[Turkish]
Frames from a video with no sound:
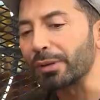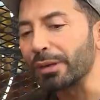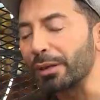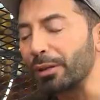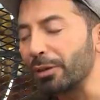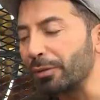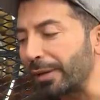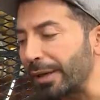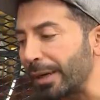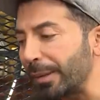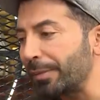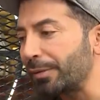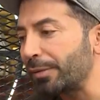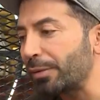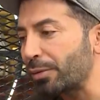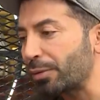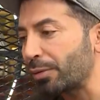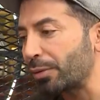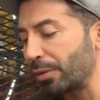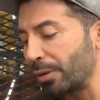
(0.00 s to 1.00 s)
geliyor ve
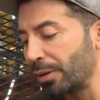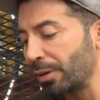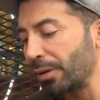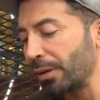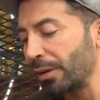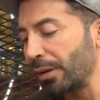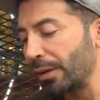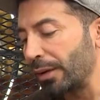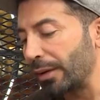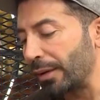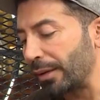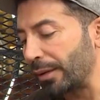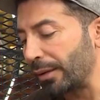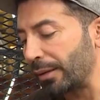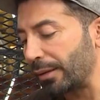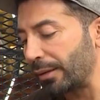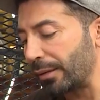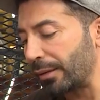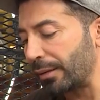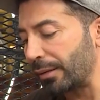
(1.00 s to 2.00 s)
hepsi şu.
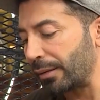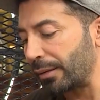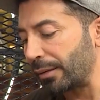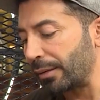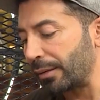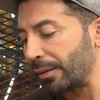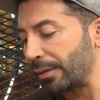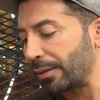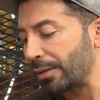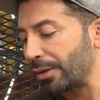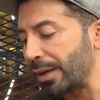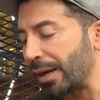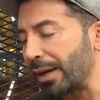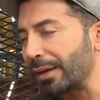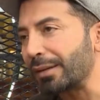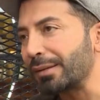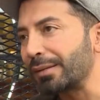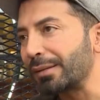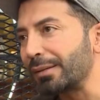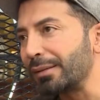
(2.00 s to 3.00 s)
E,
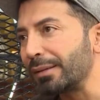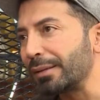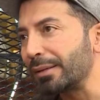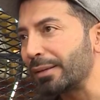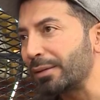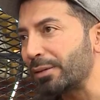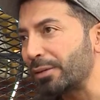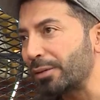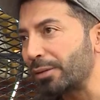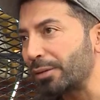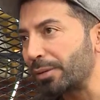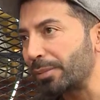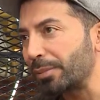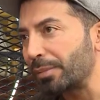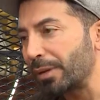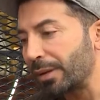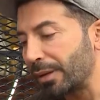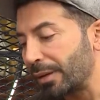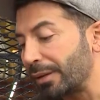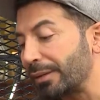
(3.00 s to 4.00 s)
çaresizlik yaşıyorum.
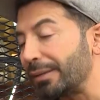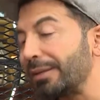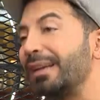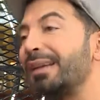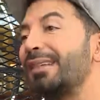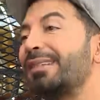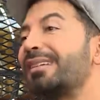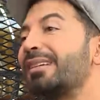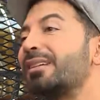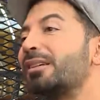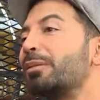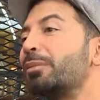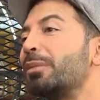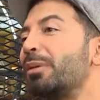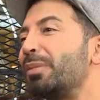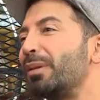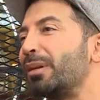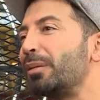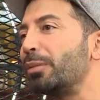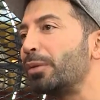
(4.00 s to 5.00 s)
Ne
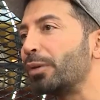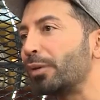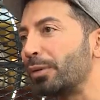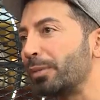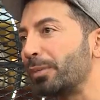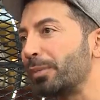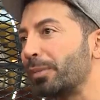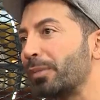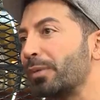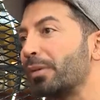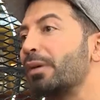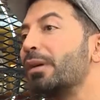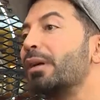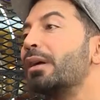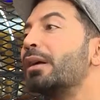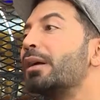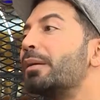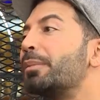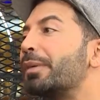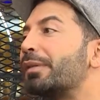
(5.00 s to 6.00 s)
istediğimi bilmiyorum.
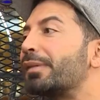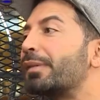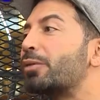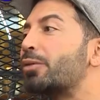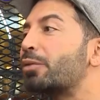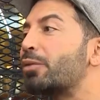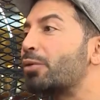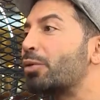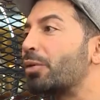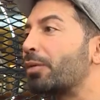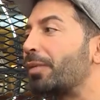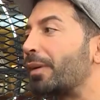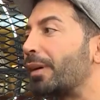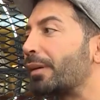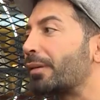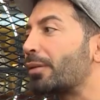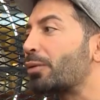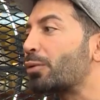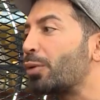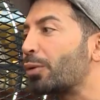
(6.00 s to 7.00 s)
Mesela şu çok
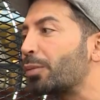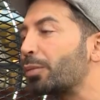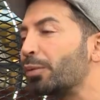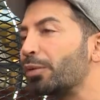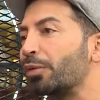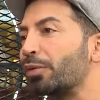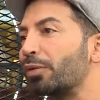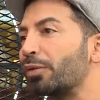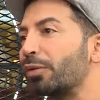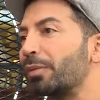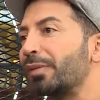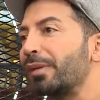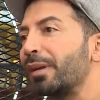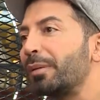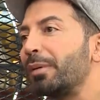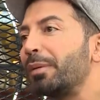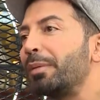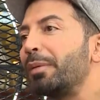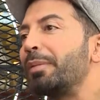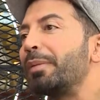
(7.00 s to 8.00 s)
fazla. Çok mutsuzum
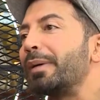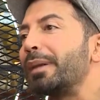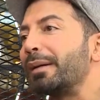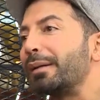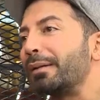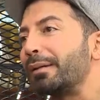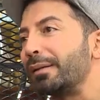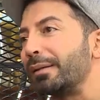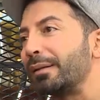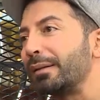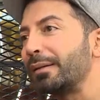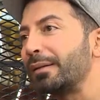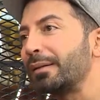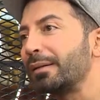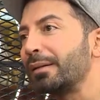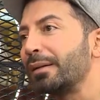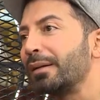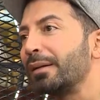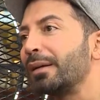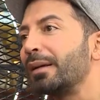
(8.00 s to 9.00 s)
sebebi belli değil.
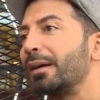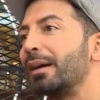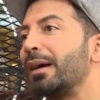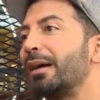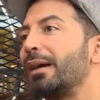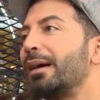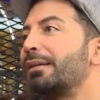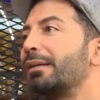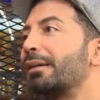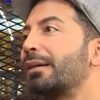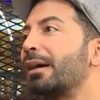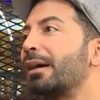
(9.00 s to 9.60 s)
Evet. Hayata